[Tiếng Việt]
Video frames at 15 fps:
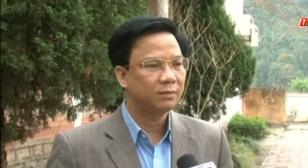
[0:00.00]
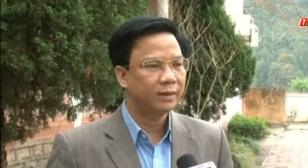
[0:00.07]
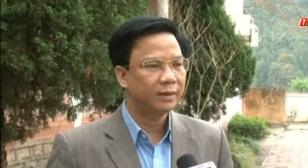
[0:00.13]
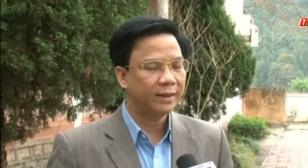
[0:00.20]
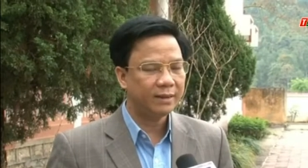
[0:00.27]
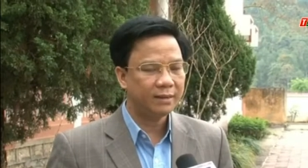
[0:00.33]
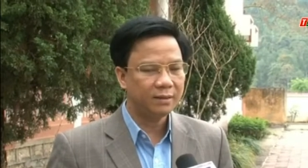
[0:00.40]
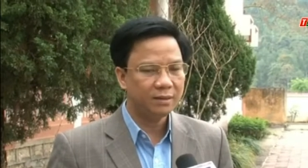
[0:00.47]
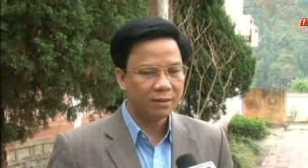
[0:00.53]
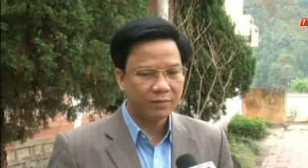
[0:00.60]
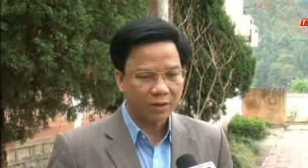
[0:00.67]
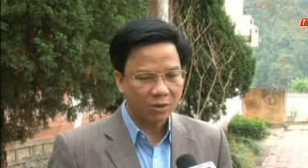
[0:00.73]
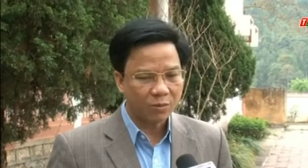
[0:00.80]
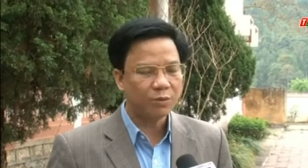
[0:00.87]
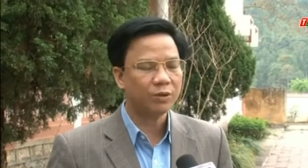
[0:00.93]
đấy, nhưng
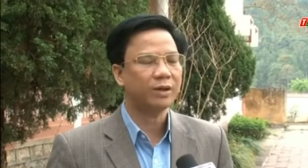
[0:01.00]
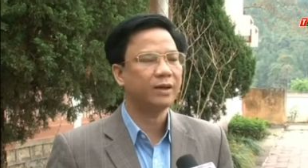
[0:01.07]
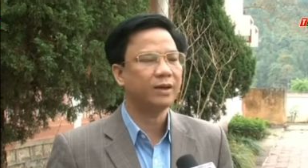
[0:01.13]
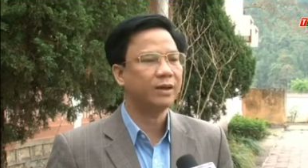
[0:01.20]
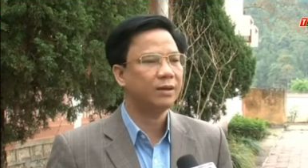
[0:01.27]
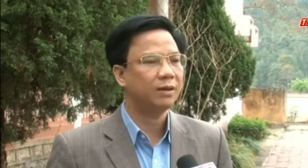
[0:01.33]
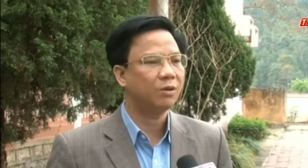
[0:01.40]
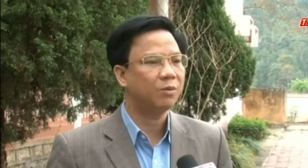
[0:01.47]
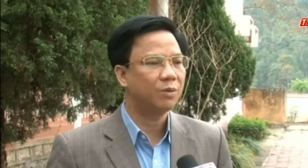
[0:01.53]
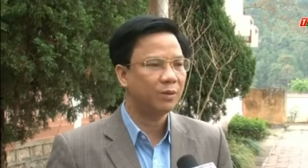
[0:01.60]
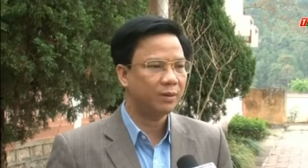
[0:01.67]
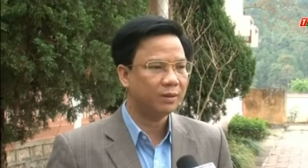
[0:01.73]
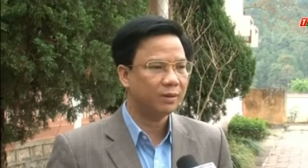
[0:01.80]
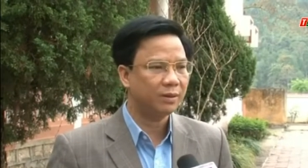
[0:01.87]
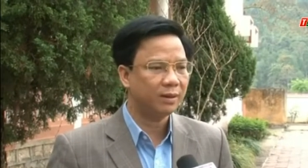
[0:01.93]
phải có một cái đầu
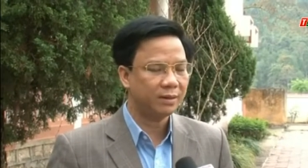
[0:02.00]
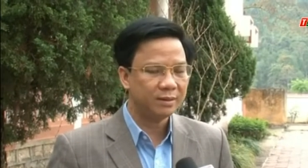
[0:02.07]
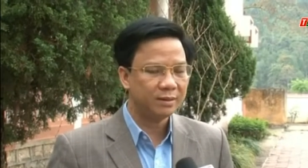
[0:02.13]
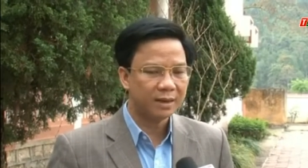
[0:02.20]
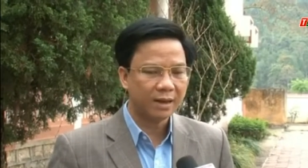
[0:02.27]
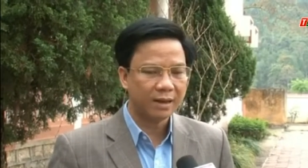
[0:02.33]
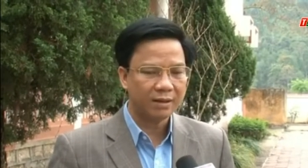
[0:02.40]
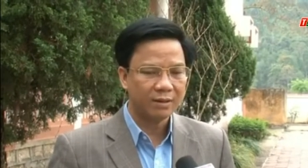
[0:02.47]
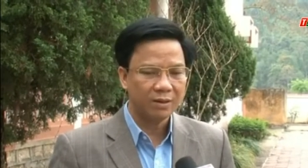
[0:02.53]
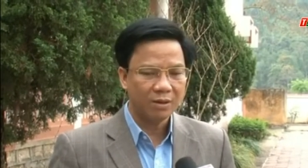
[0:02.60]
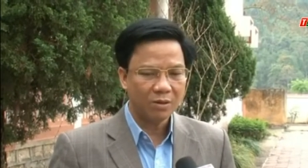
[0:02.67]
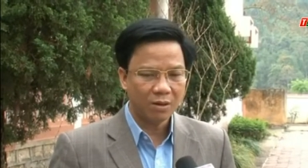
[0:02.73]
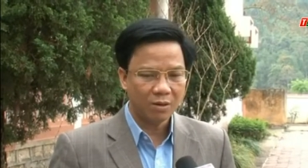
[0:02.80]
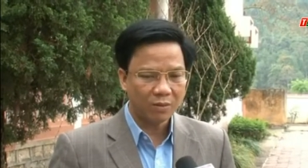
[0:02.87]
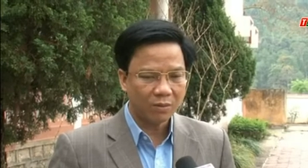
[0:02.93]
mối để đứng ra,
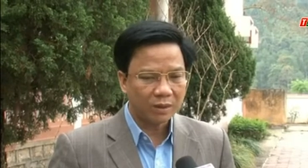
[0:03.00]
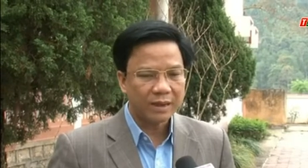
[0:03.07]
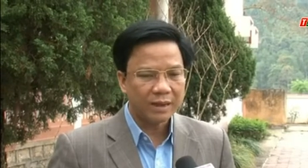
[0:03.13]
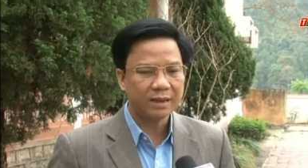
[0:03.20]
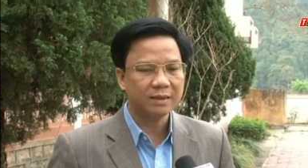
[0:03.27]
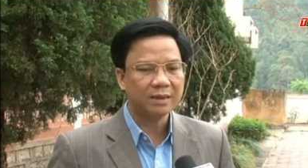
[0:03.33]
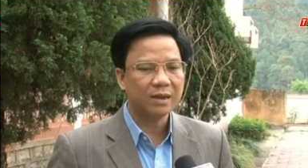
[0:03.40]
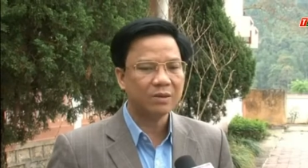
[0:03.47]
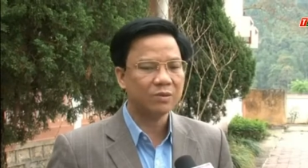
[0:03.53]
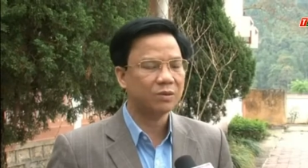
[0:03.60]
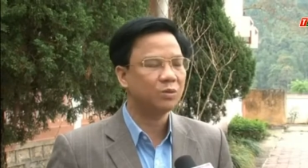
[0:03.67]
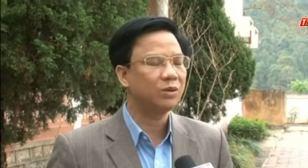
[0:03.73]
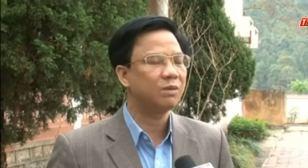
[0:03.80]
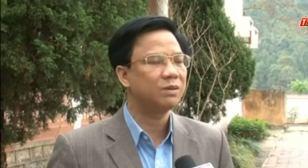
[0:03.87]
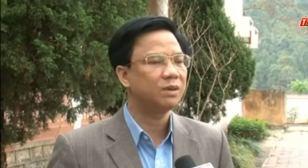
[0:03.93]
hoặc có thể giao cho
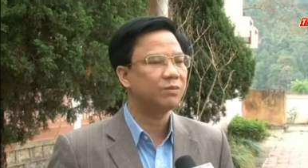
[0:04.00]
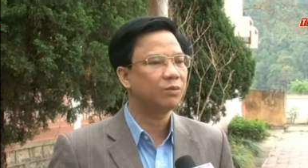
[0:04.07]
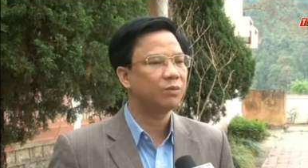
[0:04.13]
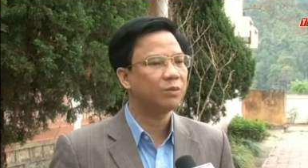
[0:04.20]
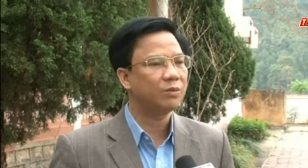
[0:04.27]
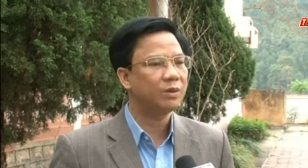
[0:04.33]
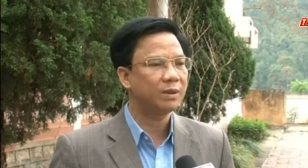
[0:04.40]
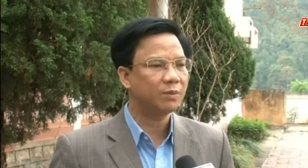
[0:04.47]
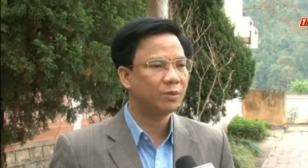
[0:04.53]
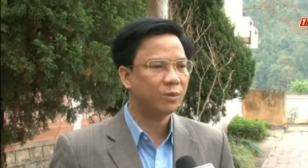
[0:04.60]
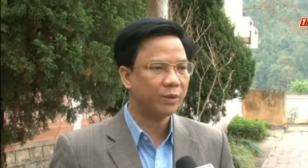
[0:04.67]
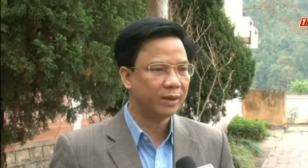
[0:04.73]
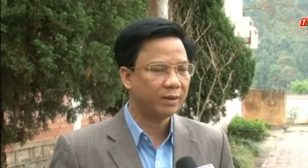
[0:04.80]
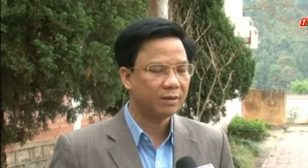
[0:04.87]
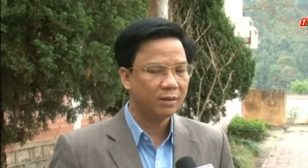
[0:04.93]
trung tâm dịch vụ nông nghiệp của
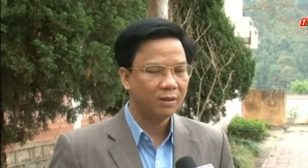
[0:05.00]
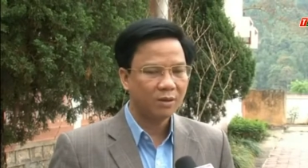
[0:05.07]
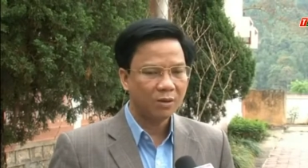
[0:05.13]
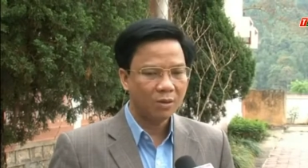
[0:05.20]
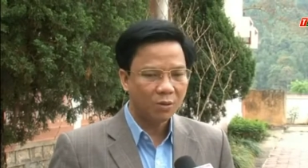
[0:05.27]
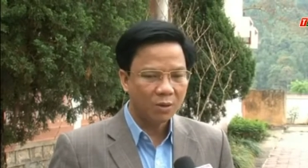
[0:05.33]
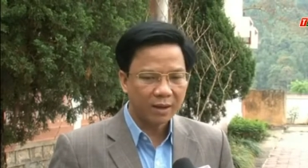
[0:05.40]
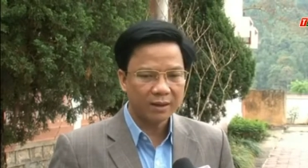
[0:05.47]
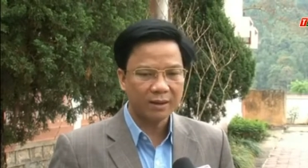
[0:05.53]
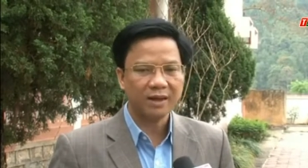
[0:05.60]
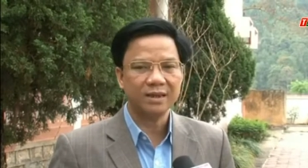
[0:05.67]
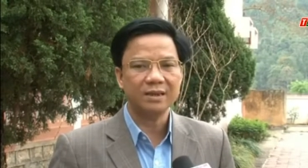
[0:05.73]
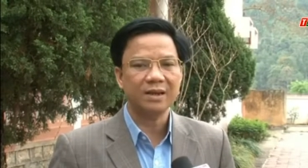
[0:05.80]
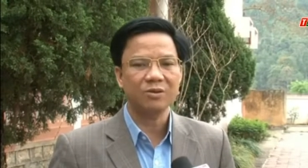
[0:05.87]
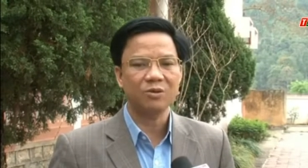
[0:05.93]
huyện, hoặc
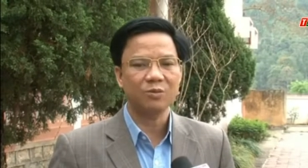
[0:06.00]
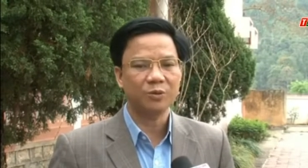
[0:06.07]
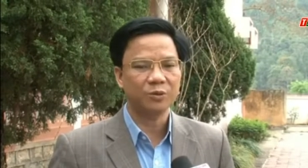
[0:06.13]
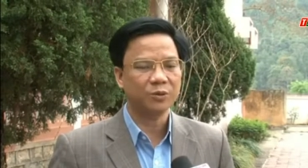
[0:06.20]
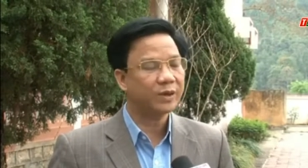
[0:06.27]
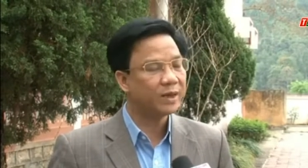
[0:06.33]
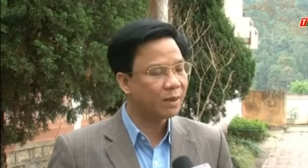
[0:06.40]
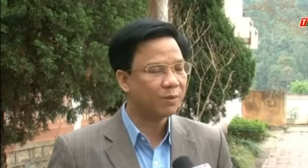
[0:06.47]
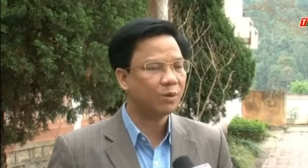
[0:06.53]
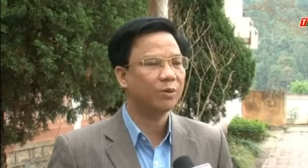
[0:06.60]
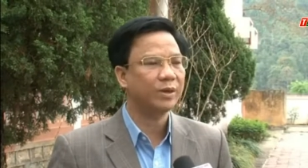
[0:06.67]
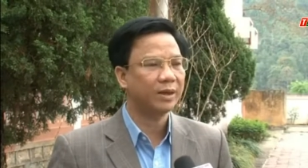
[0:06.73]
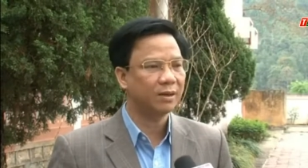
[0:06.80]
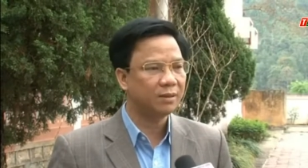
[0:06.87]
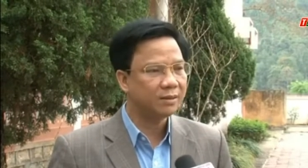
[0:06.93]
là giao cho một doanh nghiệp của
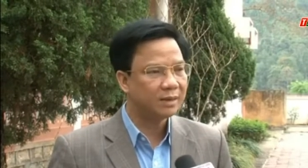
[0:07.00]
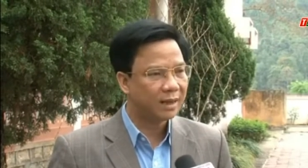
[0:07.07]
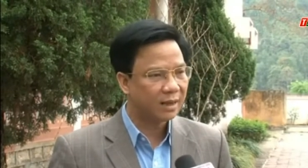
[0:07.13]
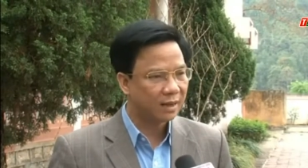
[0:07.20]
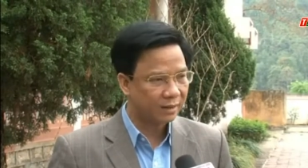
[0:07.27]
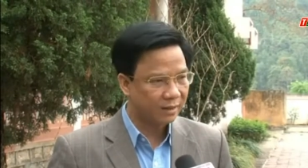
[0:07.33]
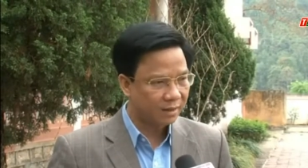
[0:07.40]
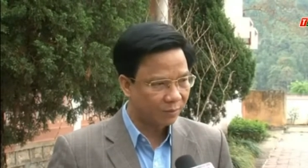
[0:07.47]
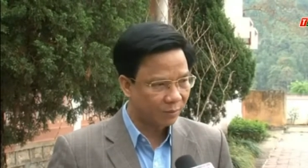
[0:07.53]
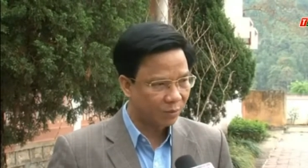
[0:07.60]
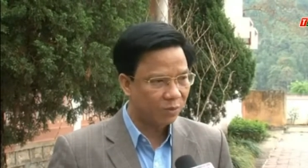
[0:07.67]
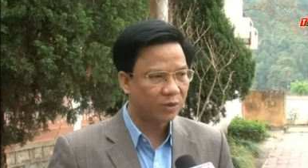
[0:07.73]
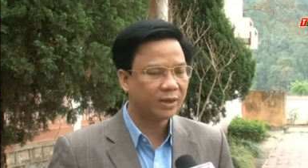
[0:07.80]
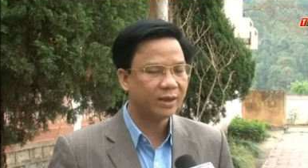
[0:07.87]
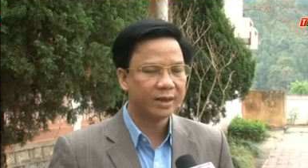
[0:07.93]
huyện đứng ra để làm đầu
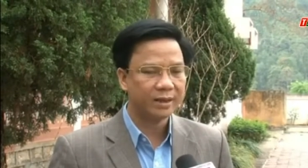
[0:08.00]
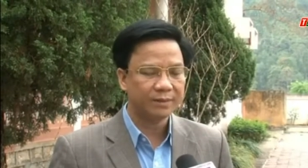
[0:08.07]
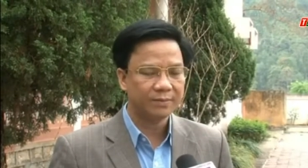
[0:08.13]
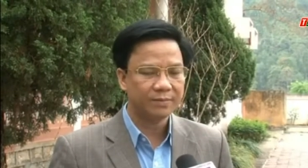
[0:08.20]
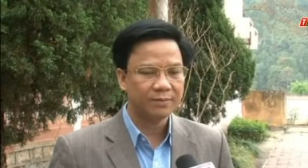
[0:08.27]
mối. Cái này